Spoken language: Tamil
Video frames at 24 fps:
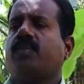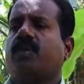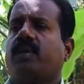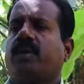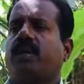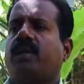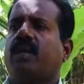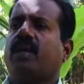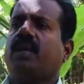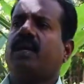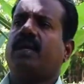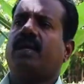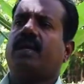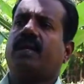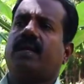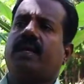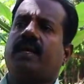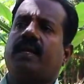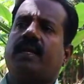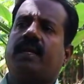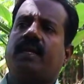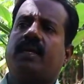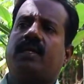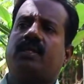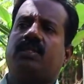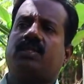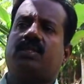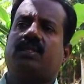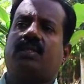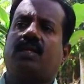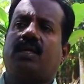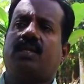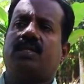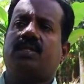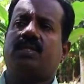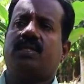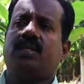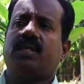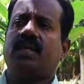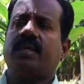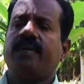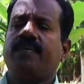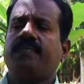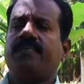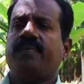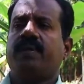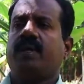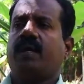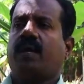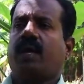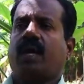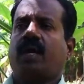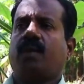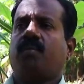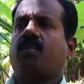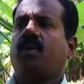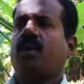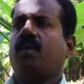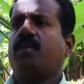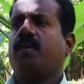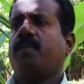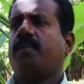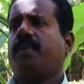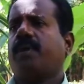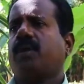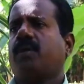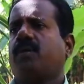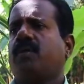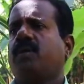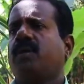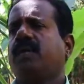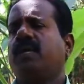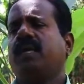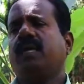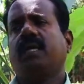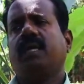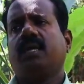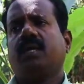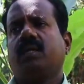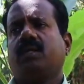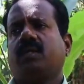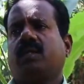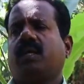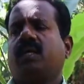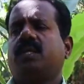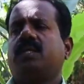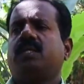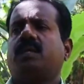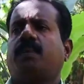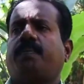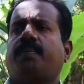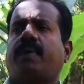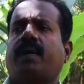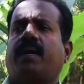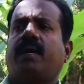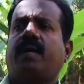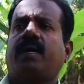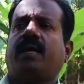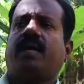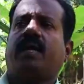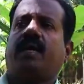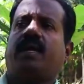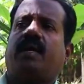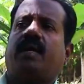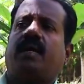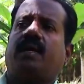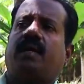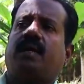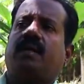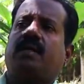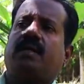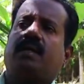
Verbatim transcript: முறையெல்லாம் நாங்கள் நிறைய தெரிஞ்சு அதன் மூலமாக பண்ணுறோம் இங்கே தெரிஞ்ச பழக்கடைகள்